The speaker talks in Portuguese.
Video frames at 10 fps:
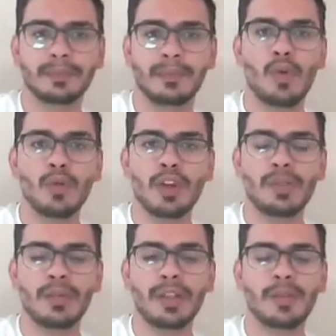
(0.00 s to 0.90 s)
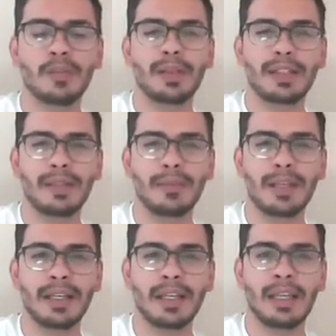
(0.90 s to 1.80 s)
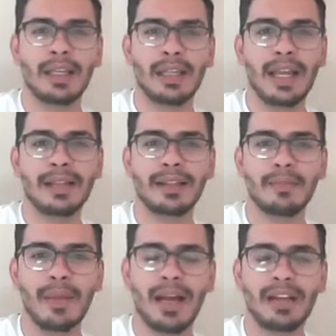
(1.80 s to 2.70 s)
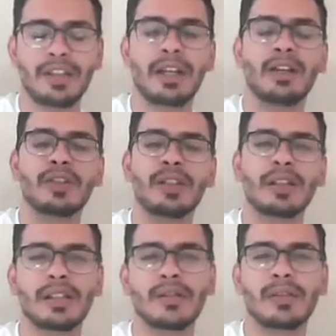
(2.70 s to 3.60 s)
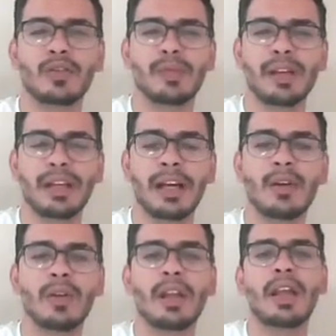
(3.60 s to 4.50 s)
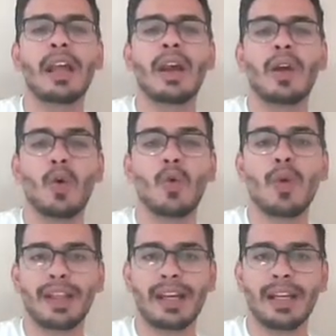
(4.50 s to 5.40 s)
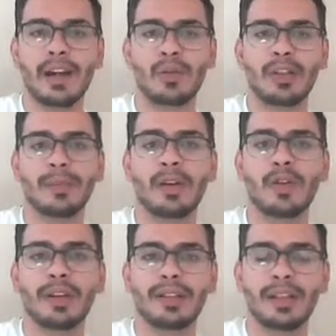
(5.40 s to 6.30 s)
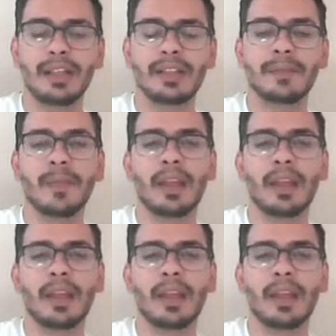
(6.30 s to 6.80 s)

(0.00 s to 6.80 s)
Como nós podemos perceber nesta imagem, a nossa glândula suprarrenal ou adrenal, também conhecida,